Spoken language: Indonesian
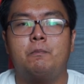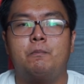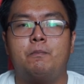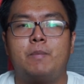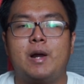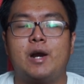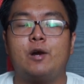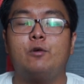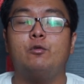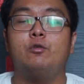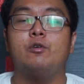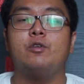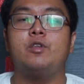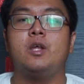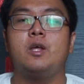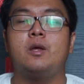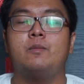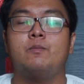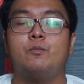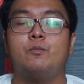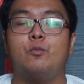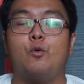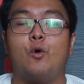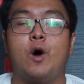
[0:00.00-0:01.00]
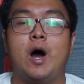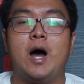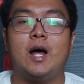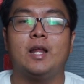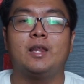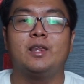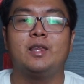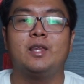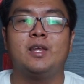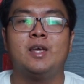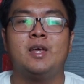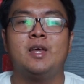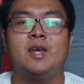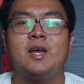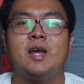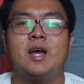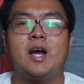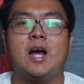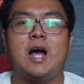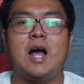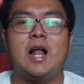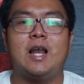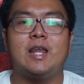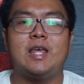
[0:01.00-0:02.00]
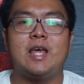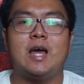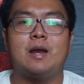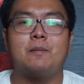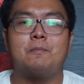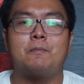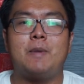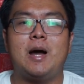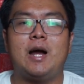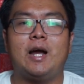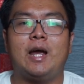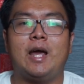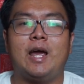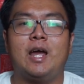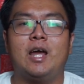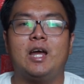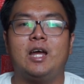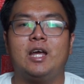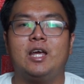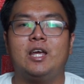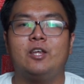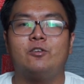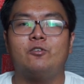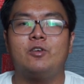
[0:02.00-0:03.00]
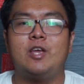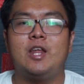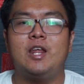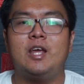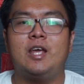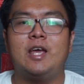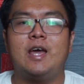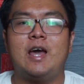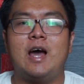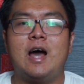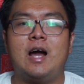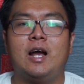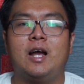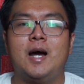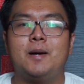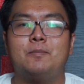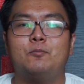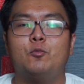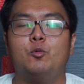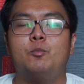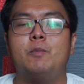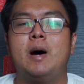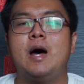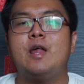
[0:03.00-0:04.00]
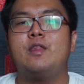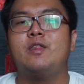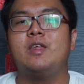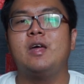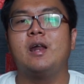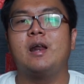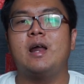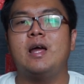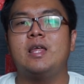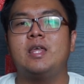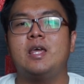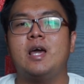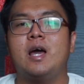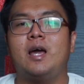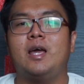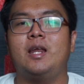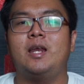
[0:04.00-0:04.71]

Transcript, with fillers: perlu sih buat kalian pakai gitu. Jadi kayak agak mubazir aja.